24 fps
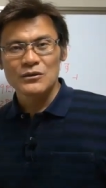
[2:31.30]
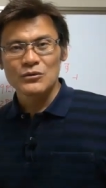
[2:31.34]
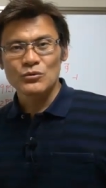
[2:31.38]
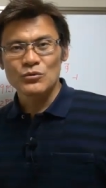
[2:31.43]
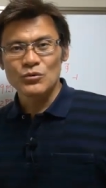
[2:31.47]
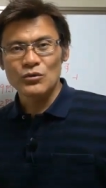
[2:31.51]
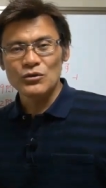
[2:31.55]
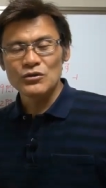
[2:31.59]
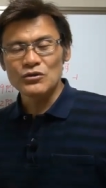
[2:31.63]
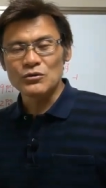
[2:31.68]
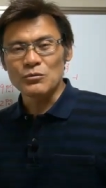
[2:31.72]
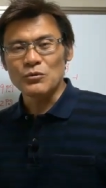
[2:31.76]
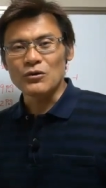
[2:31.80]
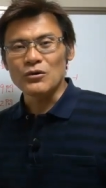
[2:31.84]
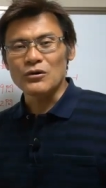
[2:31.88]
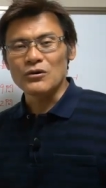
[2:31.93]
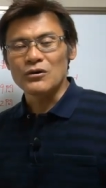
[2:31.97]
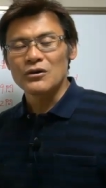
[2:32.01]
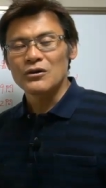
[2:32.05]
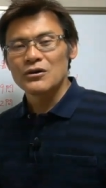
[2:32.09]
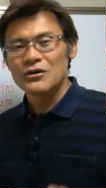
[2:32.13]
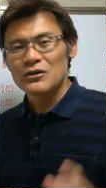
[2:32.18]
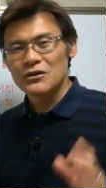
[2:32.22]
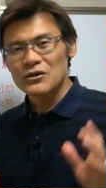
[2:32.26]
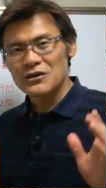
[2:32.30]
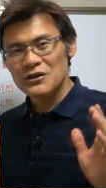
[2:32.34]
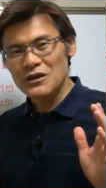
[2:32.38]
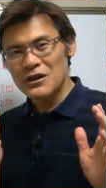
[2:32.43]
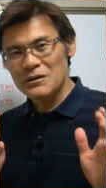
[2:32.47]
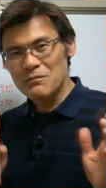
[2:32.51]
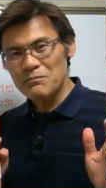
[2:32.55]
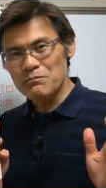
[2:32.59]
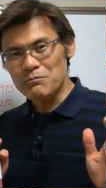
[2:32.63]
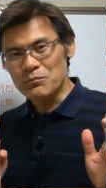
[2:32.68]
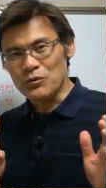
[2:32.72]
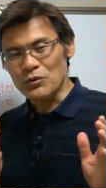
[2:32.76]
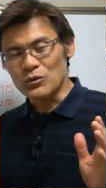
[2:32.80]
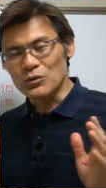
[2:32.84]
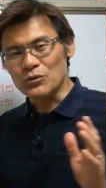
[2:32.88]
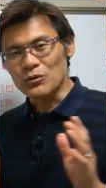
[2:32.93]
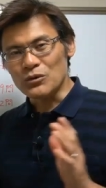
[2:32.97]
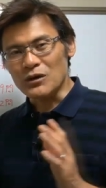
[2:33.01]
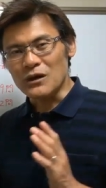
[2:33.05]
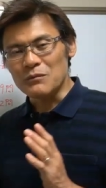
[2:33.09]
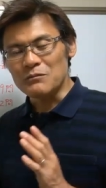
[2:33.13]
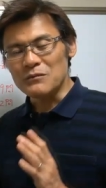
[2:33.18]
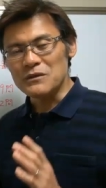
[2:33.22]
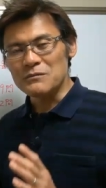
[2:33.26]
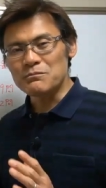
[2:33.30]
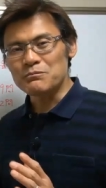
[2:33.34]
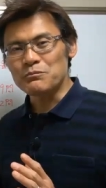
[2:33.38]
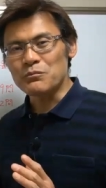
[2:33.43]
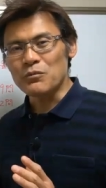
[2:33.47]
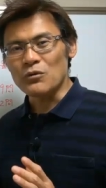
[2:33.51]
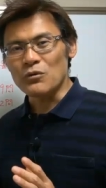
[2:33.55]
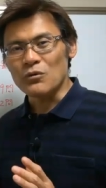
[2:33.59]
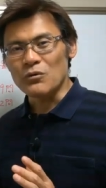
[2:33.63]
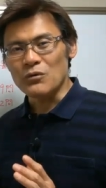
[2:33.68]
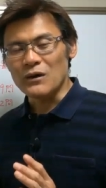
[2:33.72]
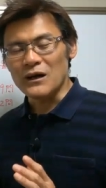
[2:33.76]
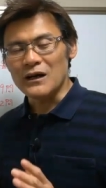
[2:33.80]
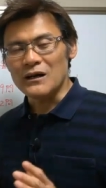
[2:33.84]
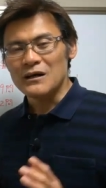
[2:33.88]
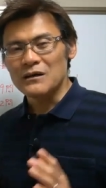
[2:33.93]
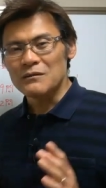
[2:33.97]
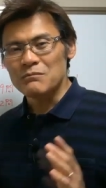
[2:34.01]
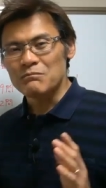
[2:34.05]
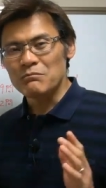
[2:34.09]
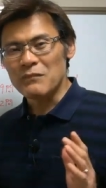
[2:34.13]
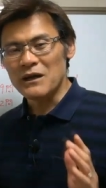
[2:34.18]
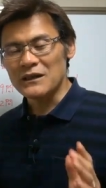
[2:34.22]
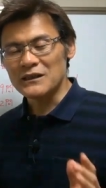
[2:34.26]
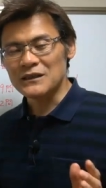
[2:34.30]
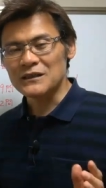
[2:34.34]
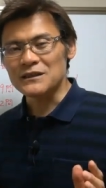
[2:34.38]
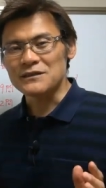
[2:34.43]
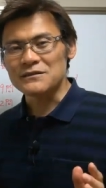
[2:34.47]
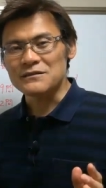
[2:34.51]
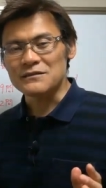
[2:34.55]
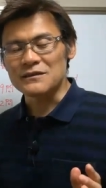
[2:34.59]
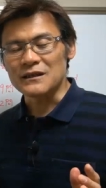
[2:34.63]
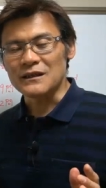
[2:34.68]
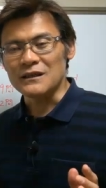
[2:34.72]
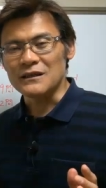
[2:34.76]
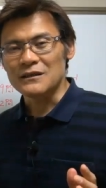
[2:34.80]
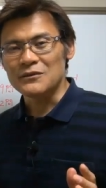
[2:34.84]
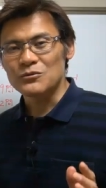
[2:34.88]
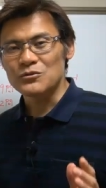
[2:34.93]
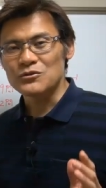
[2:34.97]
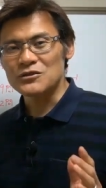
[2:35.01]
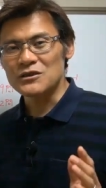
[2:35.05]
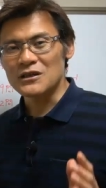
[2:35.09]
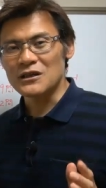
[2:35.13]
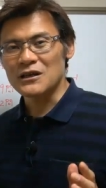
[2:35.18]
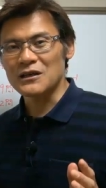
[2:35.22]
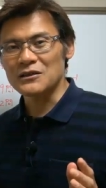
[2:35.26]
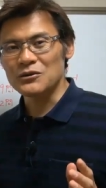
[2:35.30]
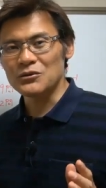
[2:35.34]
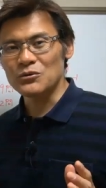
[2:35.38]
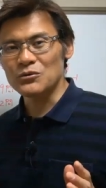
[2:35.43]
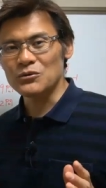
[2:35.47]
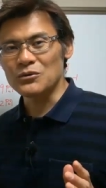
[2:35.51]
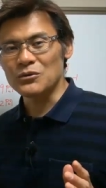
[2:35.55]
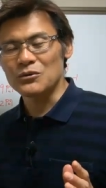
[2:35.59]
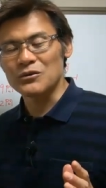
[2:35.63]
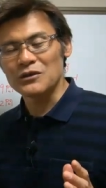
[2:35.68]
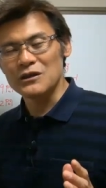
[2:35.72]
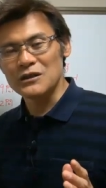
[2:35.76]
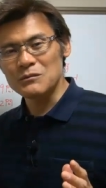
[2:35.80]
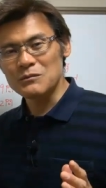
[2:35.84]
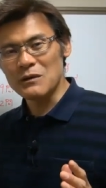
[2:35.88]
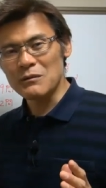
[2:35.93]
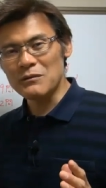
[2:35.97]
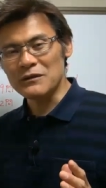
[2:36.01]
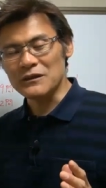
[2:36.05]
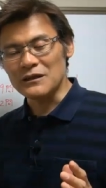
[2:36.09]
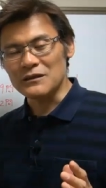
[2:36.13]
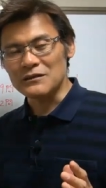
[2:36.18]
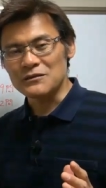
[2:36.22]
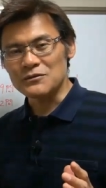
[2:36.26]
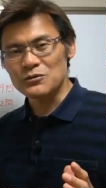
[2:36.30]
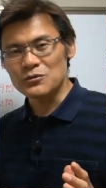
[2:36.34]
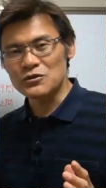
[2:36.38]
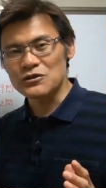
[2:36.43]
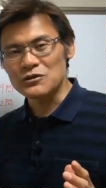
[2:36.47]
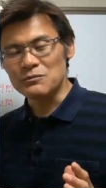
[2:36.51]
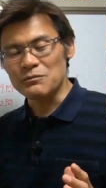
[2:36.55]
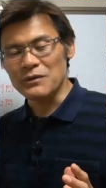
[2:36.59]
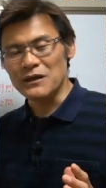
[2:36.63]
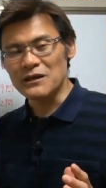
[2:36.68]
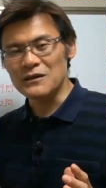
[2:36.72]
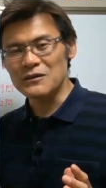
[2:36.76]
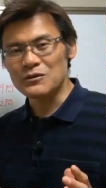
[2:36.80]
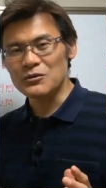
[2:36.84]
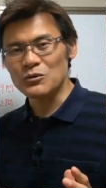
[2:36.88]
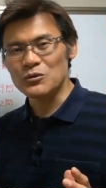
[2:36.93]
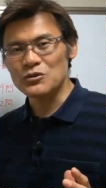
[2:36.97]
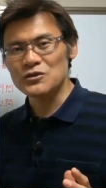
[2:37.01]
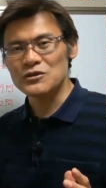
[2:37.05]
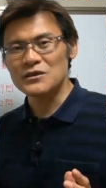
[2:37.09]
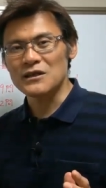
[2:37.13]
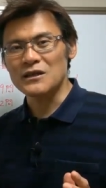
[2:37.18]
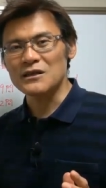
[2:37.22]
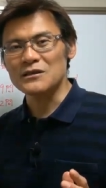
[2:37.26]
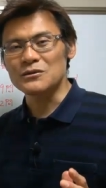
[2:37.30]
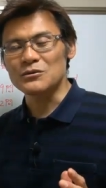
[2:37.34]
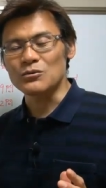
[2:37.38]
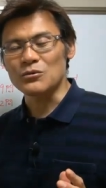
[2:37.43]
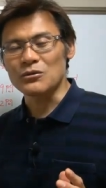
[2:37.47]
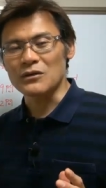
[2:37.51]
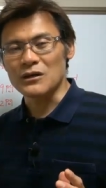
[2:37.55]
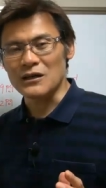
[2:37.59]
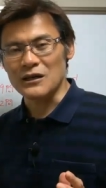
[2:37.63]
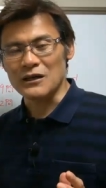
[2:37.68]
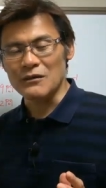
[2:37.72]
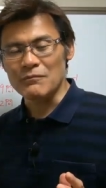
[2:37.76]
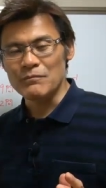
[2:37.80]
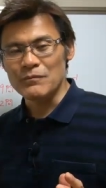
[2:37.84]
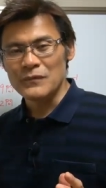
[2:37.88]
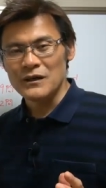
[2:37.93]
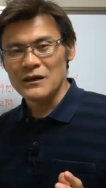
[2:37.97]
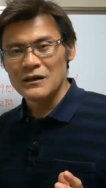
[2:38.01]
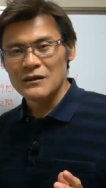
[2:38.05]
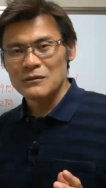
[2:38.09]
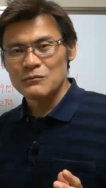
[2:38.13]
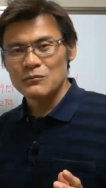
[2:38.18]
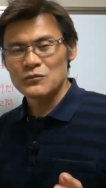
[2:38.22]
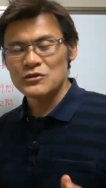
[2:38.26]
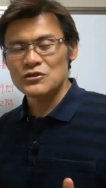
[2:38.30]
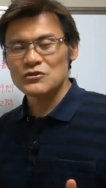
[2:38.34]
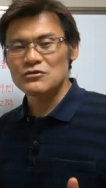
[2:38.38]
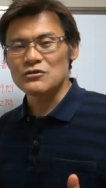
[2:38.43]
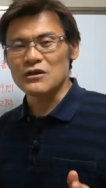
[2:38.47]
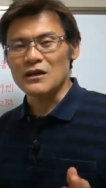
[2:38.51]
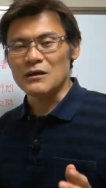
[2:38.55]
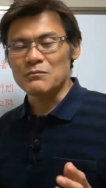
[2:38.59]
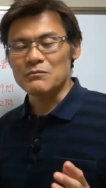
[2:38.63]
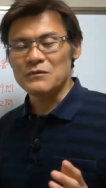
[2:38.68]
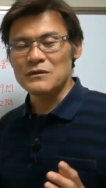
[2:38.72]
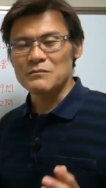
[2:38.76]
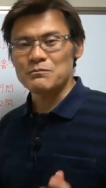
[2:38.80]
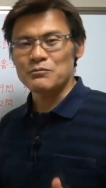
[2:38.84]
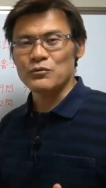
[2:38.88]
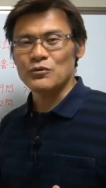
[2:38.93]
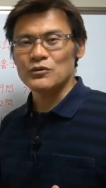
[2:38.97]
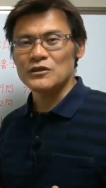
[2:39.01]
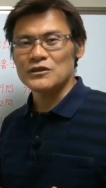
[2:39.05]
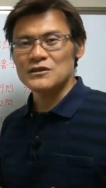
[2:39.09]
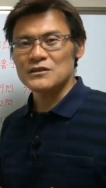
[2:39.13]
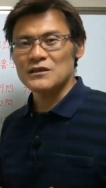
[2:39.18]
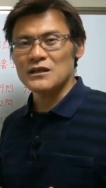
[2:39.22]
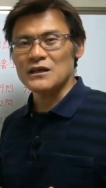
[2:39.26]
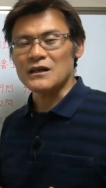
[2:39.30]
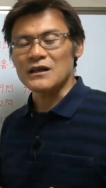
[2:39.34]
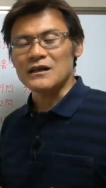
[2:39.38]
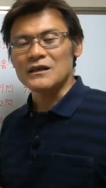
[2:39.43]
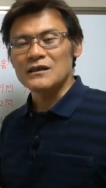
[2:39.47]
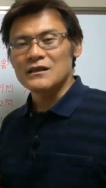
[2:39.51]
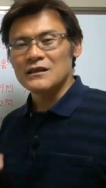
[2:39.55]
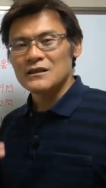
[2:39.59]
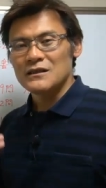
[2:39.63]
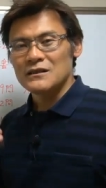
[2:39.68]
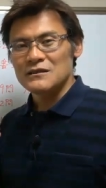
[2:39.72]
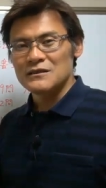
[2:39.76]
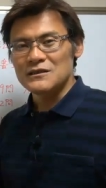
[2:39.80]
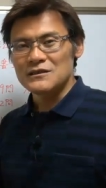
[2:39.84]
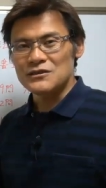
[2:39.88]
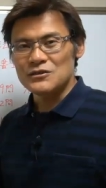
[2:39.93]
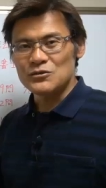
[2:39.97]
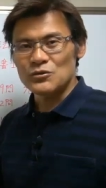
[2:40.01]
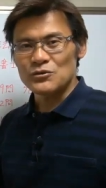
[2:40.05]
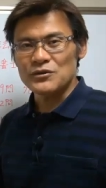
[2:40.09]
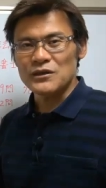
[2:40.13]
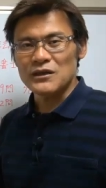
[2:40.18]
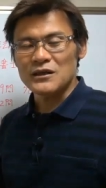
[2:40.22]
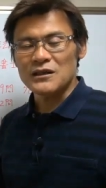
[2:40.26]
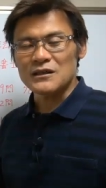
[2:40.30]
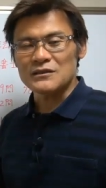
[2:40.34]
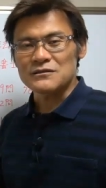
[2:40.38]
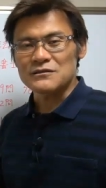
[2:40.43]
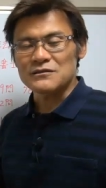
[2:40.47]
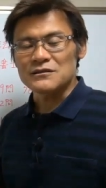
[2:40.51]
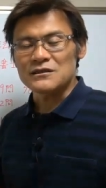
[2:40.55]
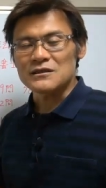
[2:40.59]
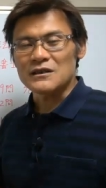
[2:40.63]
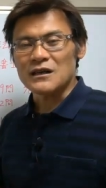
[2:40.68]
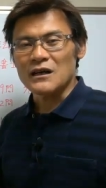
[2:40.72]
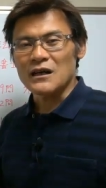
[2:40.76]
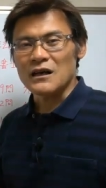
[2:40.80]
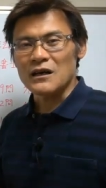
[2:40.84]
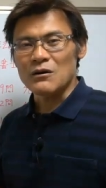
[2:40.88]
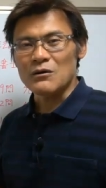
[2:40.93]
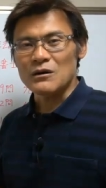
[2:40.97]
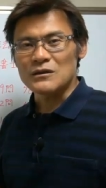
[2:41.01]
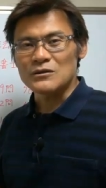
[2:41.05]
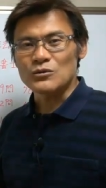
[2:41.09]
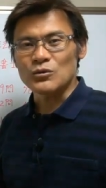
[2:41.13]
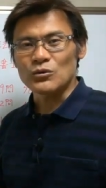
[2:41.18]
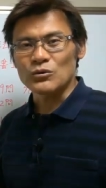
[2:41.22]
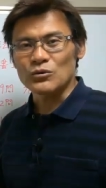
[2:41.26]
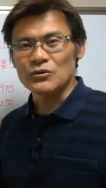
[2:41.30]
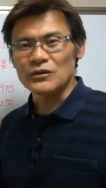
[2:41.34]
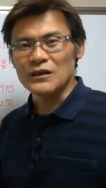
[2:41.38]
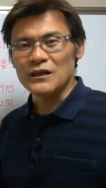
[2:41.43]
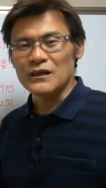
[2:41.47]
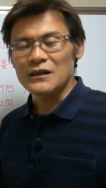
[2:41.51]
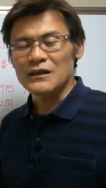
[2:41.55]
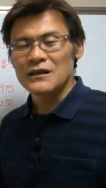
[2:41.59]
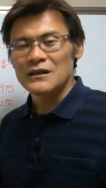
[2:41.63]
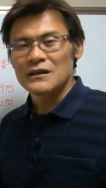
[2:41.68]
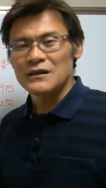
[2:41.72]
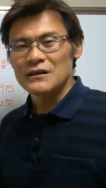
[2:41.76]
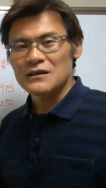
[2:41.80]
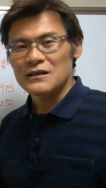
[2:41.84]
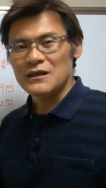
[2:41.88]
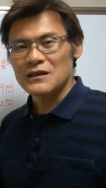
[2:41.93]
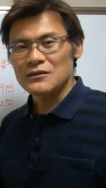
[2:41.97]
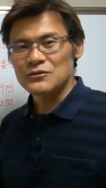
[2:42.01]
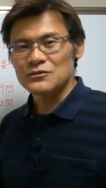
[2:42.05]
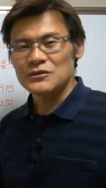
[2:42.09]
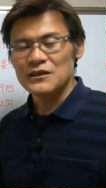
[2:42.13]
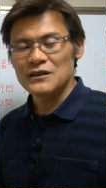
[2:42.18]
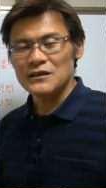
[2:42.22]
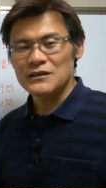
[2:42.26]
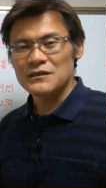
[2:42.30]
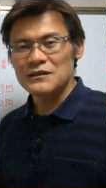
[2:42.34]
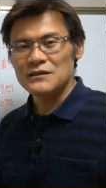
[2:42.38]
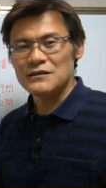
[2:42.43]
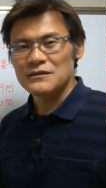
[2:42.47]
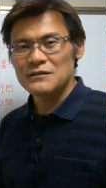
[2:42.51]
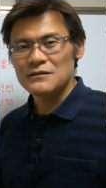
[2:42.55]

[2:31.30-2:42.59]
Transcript: というのも、憲法とか民法はまだですね、どちらかというと今まで少し勉強したりとか、もしくは民法でしたら日常生活に関わることで、比較的